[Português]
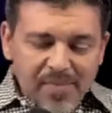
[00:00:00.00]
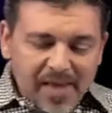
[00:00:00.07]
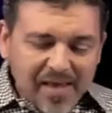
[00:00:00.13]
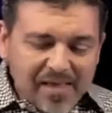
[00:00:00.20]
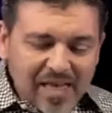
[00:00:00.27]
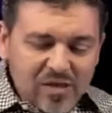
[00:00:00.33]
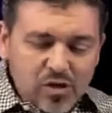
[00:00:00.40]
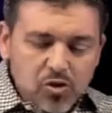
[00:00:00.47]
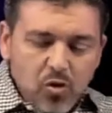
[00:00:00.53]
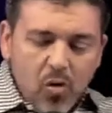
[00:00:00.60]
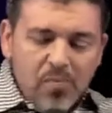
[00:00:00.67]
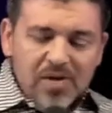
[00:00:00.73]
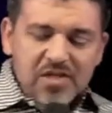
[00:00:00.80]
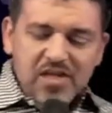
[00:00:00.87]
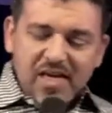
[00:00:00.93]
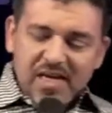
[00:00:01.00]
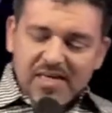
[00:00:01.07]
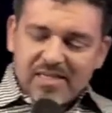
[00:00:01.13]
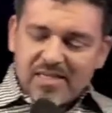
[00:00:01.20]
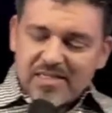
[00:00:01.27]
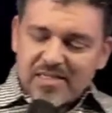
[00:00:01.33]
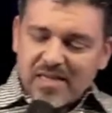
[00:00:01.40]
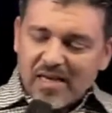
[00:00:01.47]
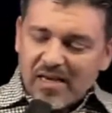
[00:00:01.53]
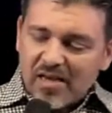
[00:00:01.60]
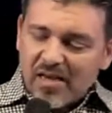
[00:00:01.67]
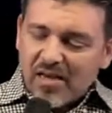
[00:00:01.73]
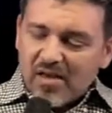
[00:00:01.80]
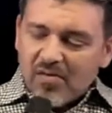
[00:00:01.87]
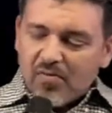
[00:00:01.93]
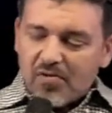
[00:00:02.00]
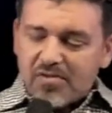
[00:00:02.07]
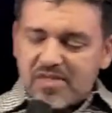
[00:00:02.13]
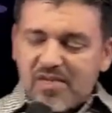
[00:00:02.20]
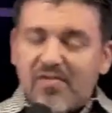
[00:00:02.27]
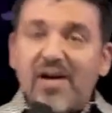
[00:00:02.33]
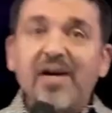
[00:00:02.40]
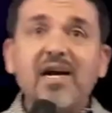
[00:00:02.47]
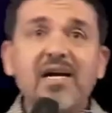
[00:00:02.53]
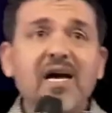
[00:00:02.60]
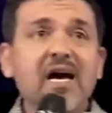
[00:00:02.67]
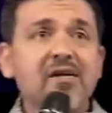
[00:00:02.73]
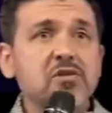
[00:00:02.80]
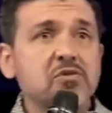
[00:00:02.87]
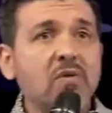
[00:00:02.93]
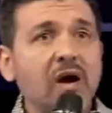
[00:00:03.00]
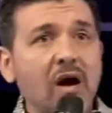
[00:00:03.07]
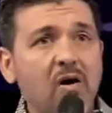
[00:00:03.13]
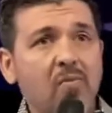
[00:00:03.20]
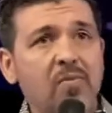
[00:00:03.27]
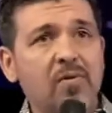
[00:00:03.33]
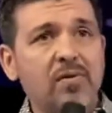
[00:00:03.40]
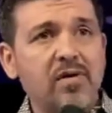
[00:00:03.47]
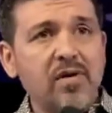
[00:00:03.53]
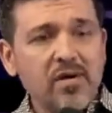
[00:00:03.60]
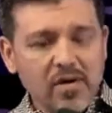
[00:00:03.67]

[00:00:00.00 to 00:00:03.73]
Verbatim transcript: né, na sua obediência, você vai ganhar a sua alma.